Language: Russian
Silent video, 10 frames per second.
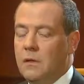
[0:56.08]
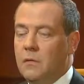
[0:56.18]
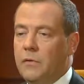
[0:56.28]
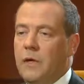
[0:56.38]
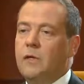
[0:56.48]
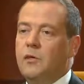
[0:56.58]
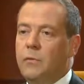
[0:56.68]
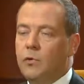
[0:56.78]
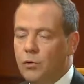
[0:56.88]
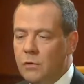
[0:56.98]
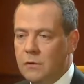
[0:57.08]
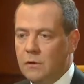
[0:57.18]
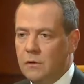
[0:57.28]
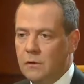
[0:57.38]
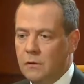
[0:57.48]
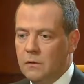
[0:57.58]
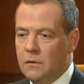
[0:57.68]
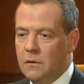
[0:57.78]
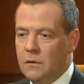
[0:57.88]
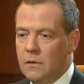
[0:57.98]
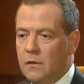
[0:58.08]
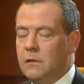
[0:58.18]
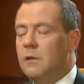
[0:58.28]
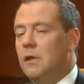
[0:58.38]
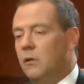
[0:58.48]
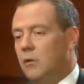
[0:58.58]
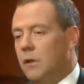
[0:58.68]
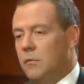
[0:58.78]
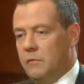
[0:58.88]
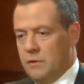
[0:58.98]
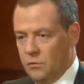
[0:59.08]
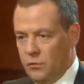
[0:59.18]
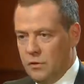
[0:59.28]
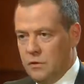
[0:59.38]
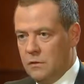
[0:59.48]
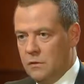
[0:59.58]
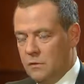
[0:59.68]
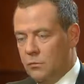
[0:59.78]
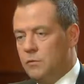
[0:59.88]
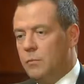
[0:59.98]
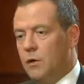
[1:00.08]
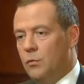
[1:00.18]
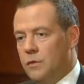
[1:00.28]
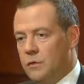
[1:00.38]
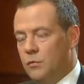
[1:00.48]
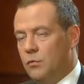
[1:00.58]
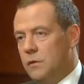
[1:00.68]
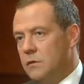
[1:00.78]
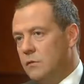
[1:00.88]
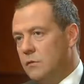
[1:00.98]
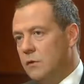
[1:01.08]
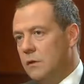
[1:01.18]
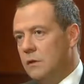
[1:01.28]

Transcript: В конечном счете это дало нам возможность успокоить ситуацию